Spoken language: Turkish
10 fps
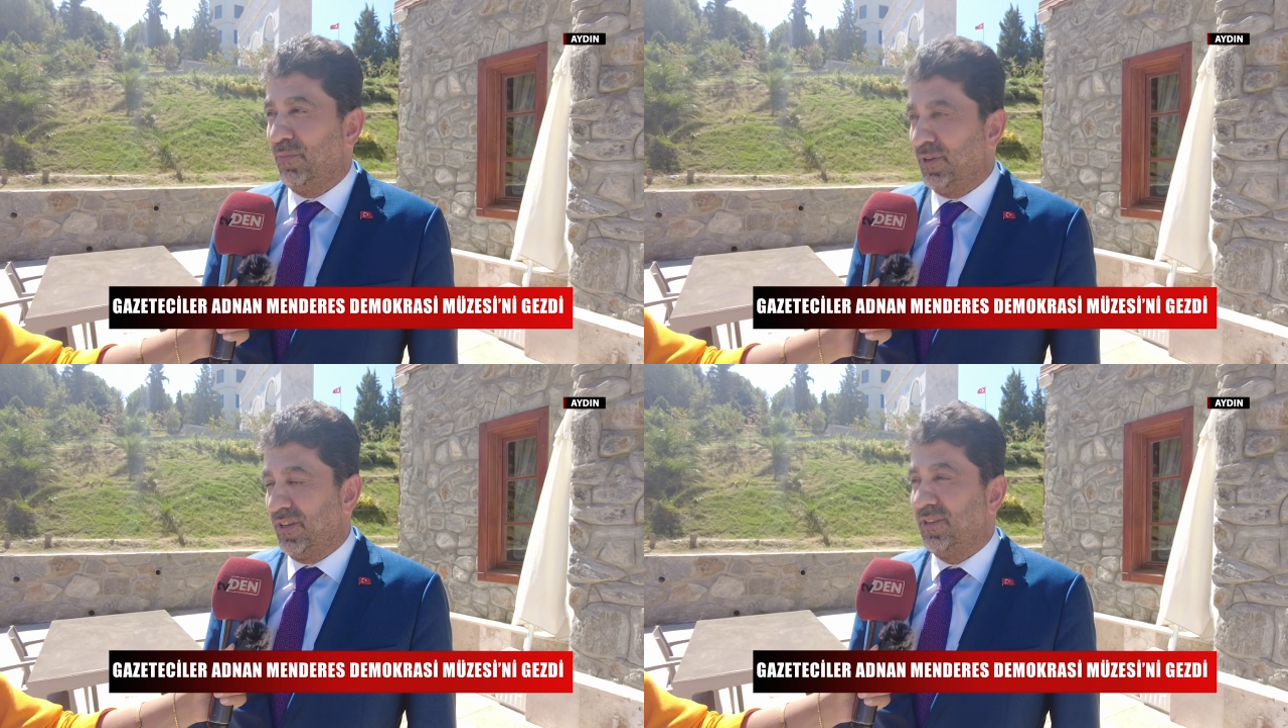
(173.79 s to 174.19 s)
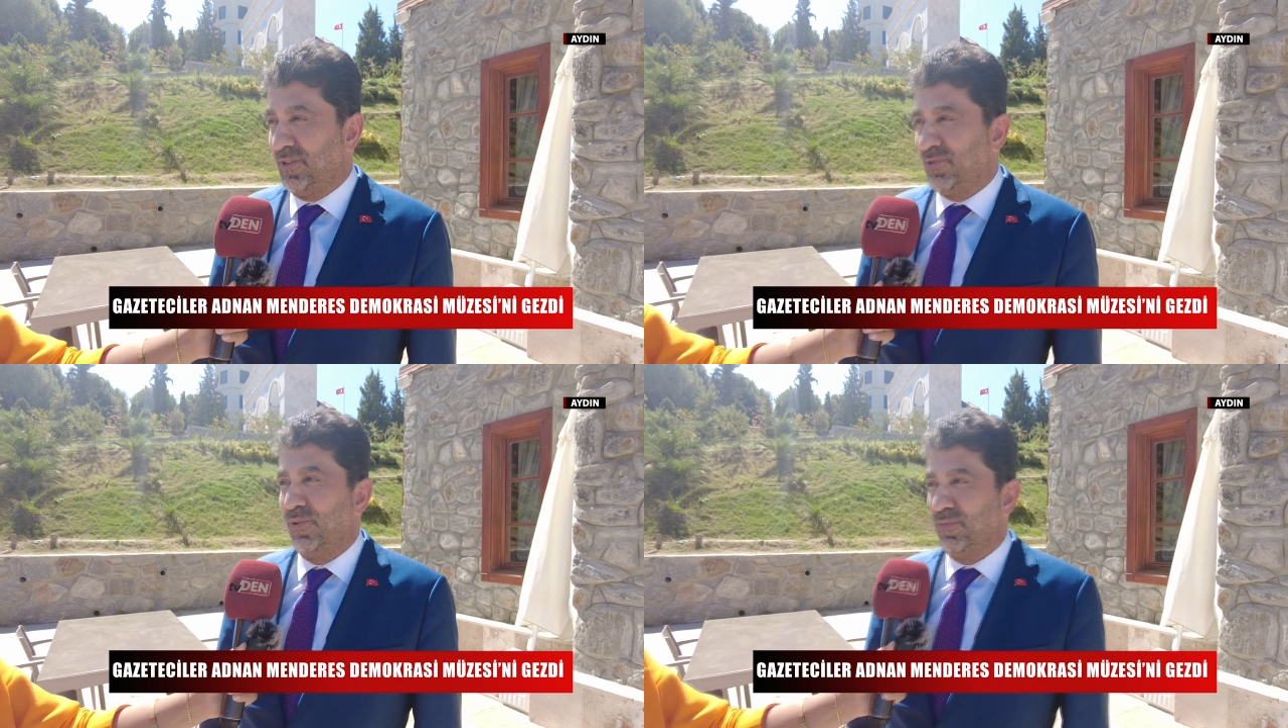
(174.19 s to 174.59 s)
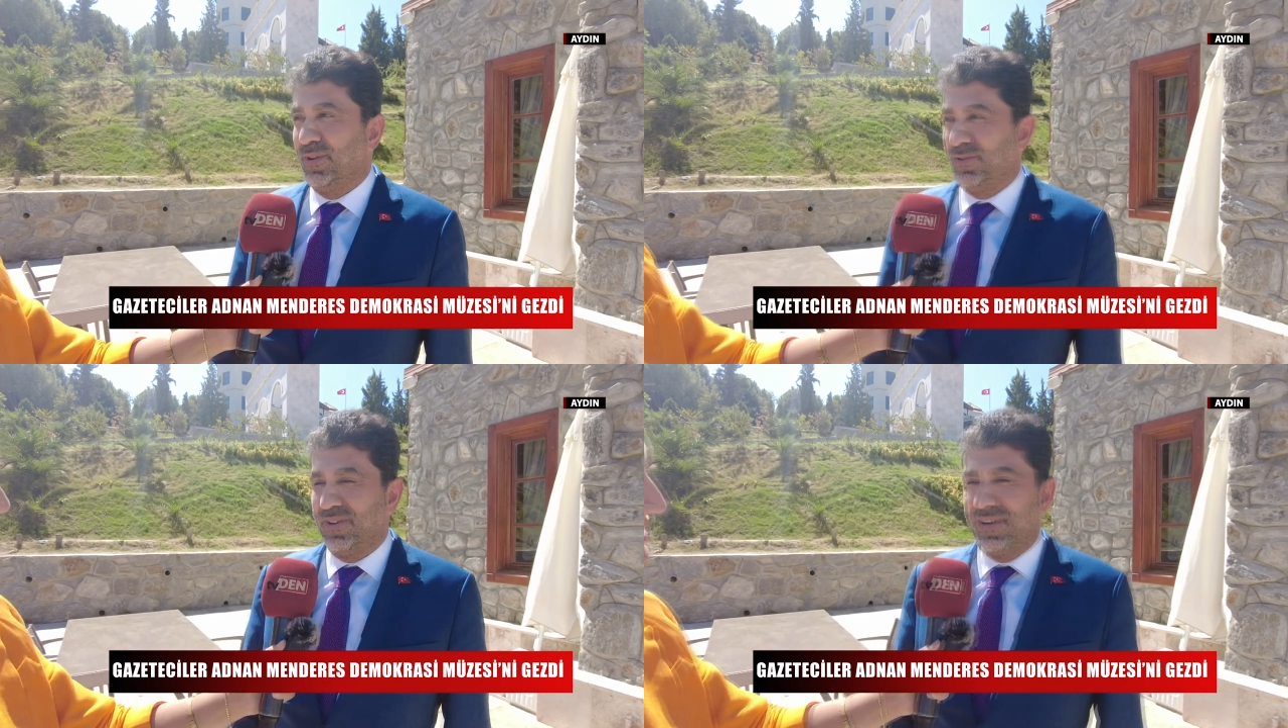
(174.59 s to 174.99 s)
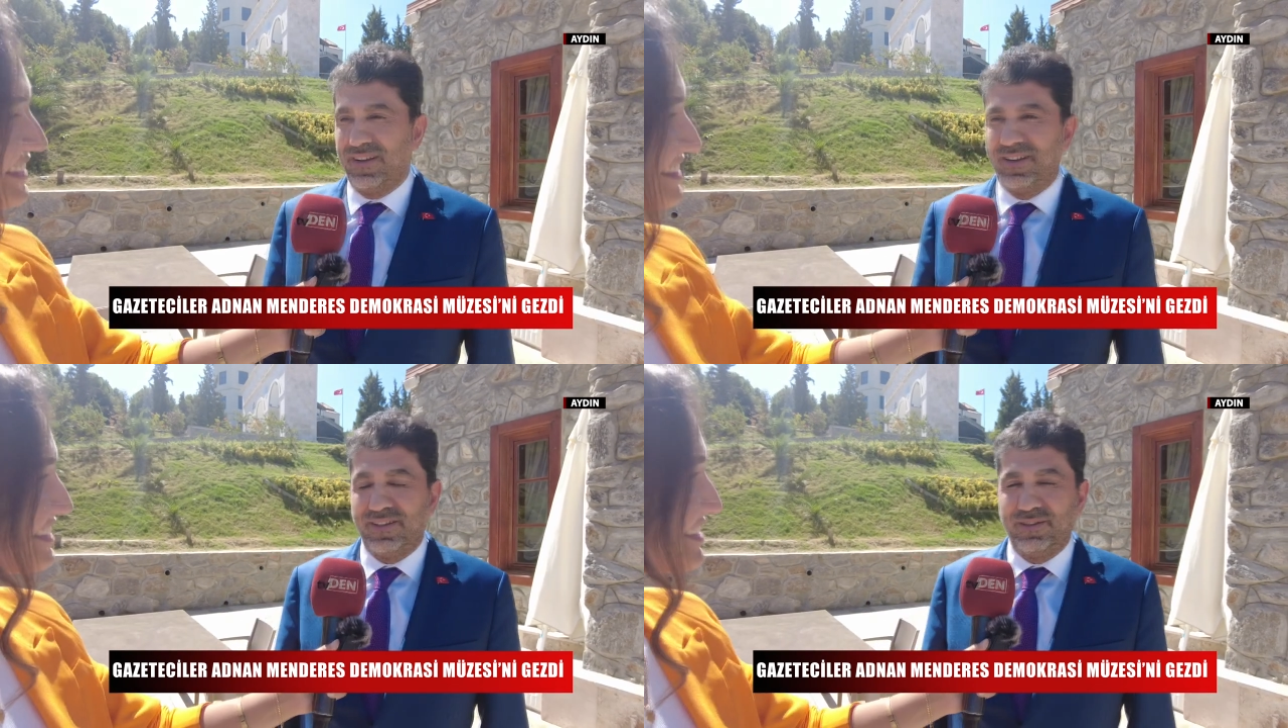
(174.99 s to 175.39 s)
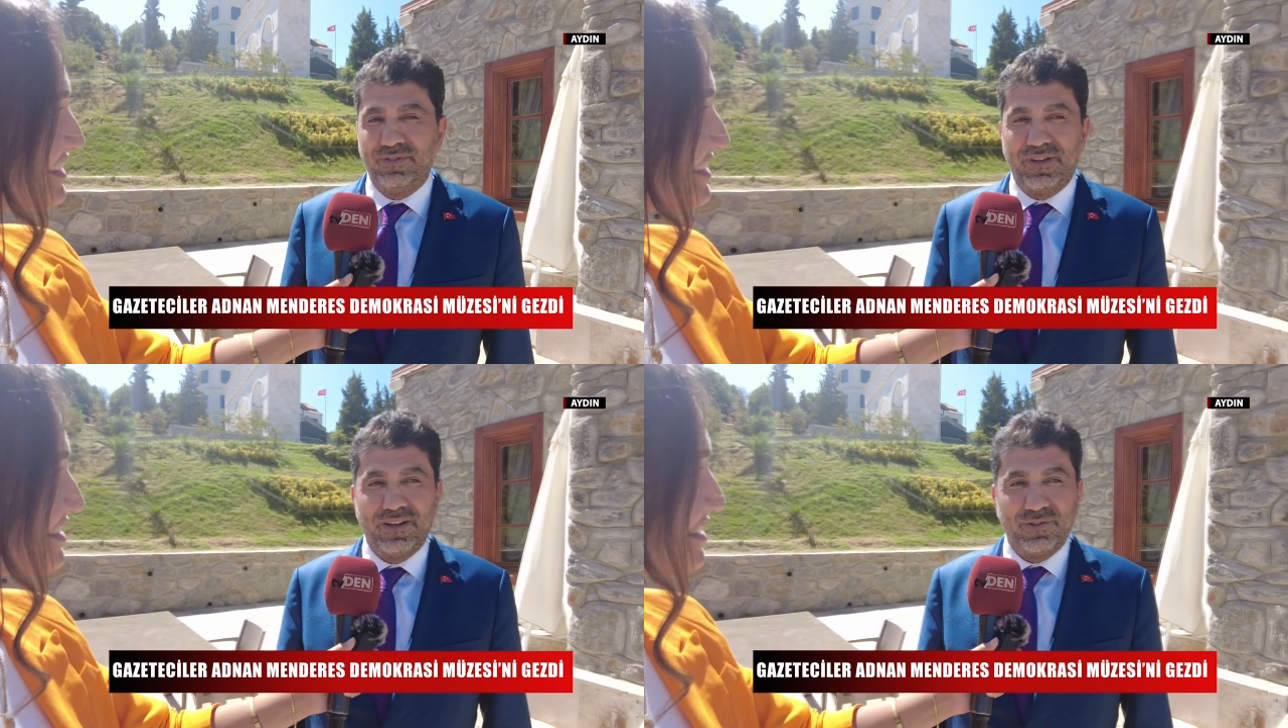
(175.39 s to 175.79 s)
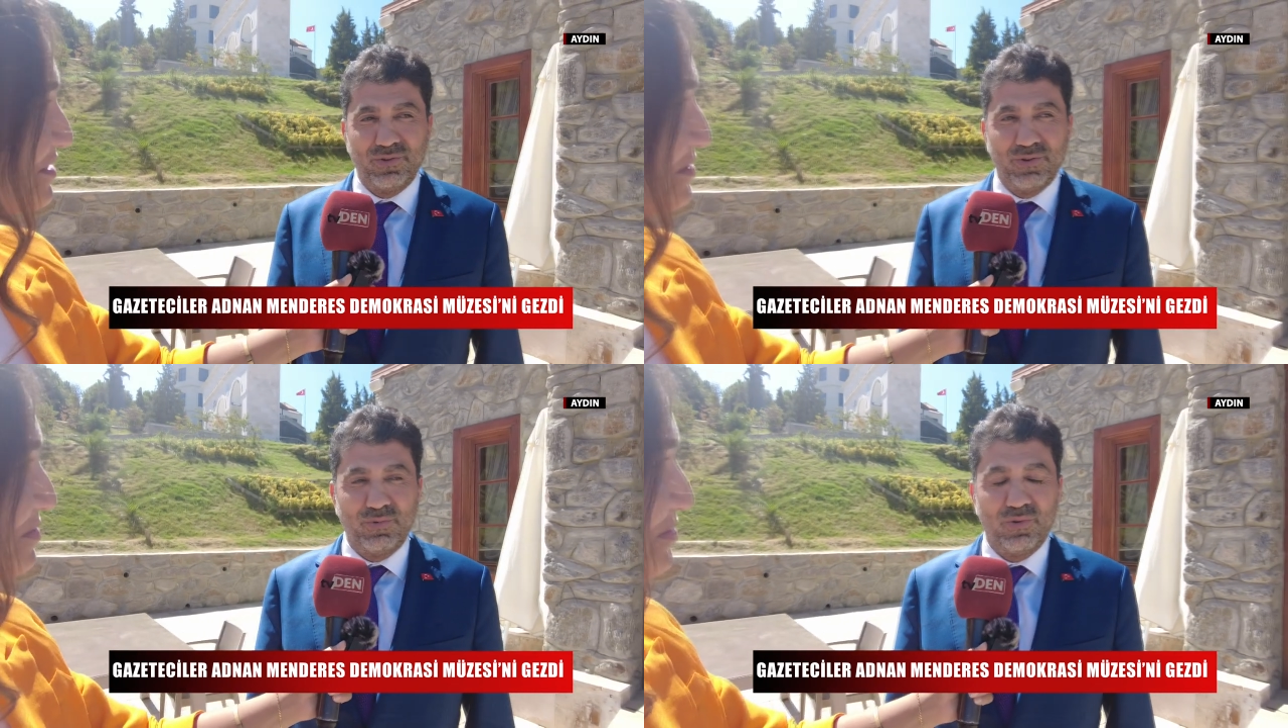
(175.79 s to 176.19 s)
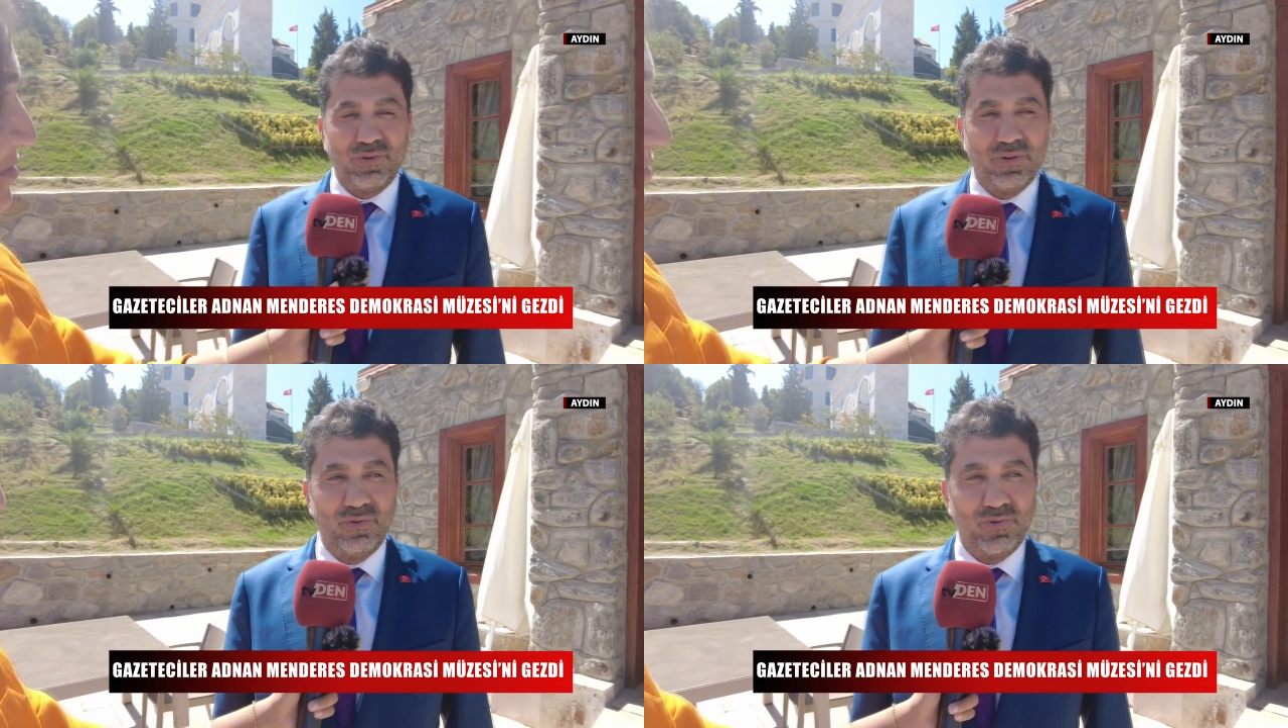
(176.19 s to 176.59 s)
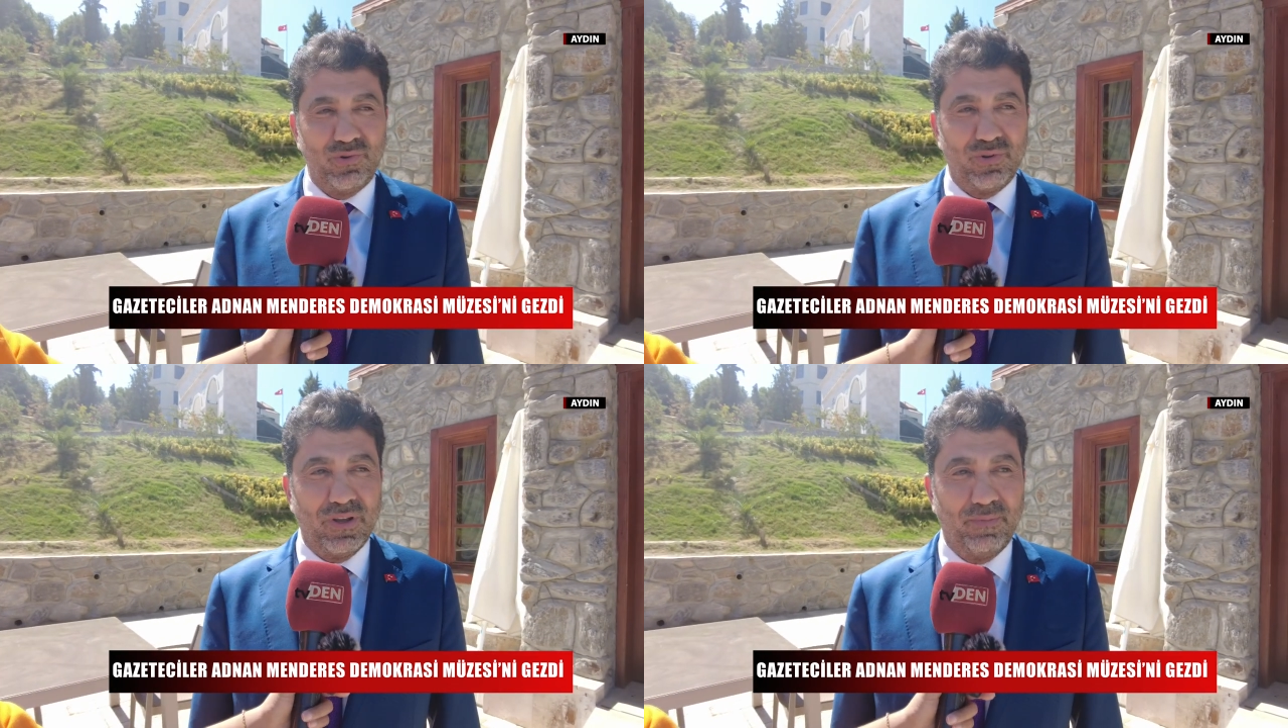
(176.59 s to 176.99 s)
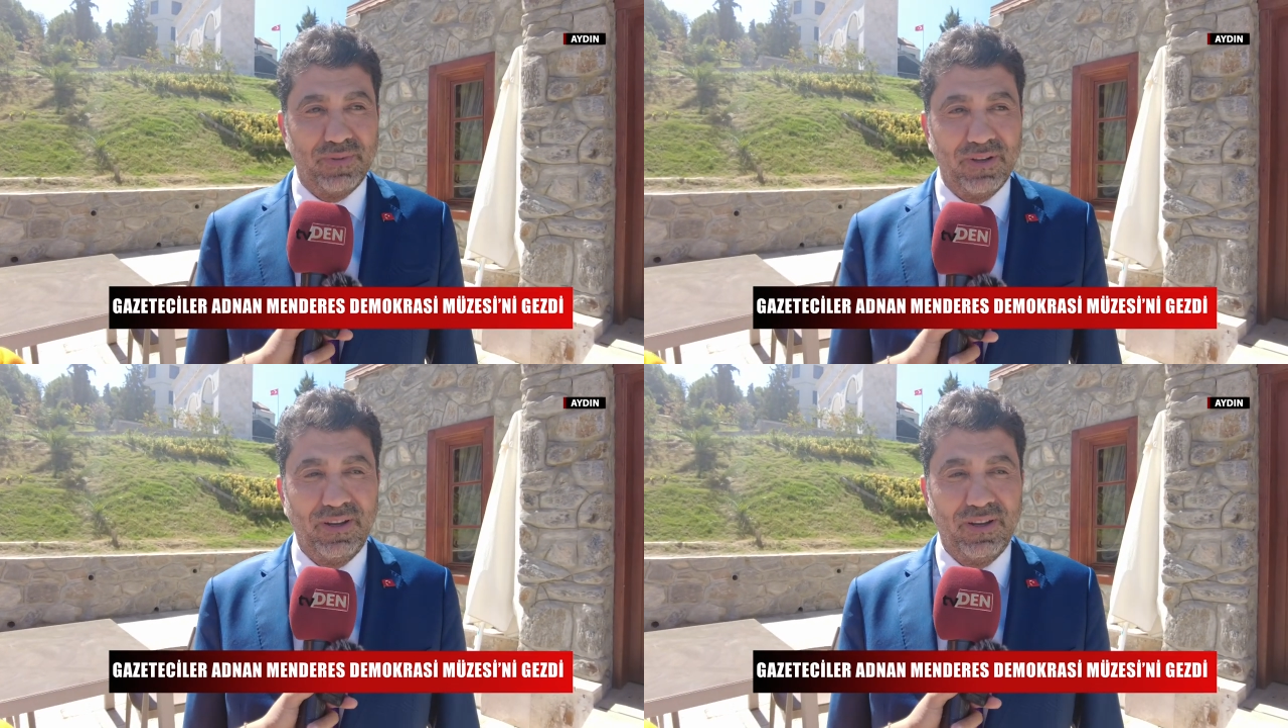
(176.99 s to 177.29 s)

Başta siz olmak üzere TV'den çünkü bu konuda öncülük yaptı.